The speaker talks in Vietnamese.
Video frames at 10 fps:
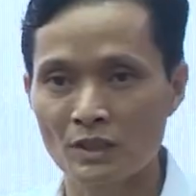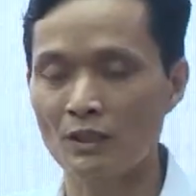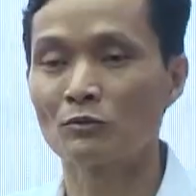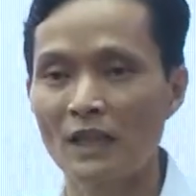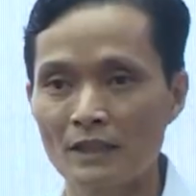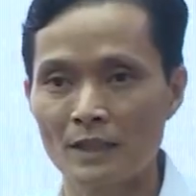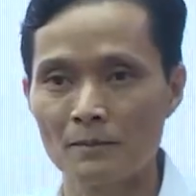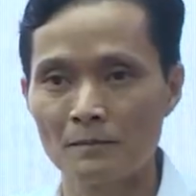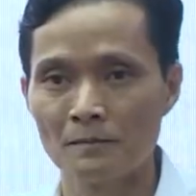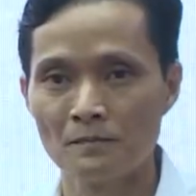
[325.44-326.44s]
lối sống,
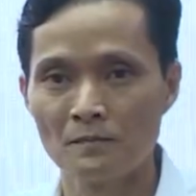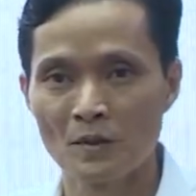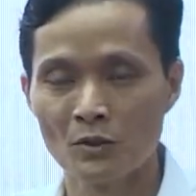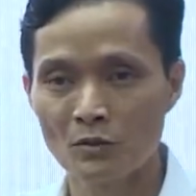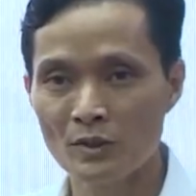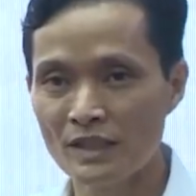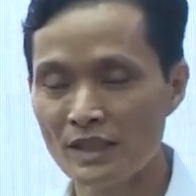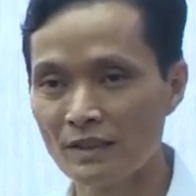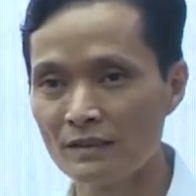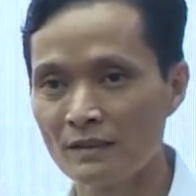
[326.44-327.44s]
những biểu hiện tự
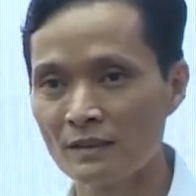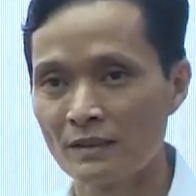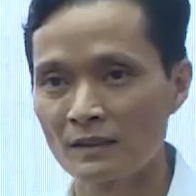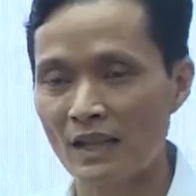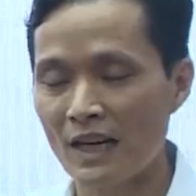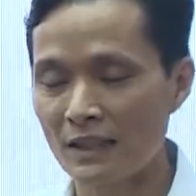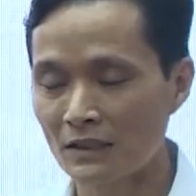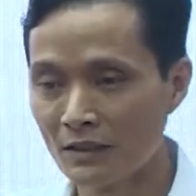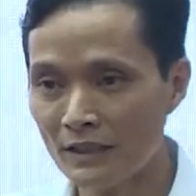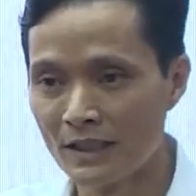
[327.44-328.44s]
diễn biến, tự
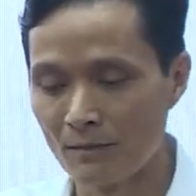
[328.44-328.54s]
chuyển hóa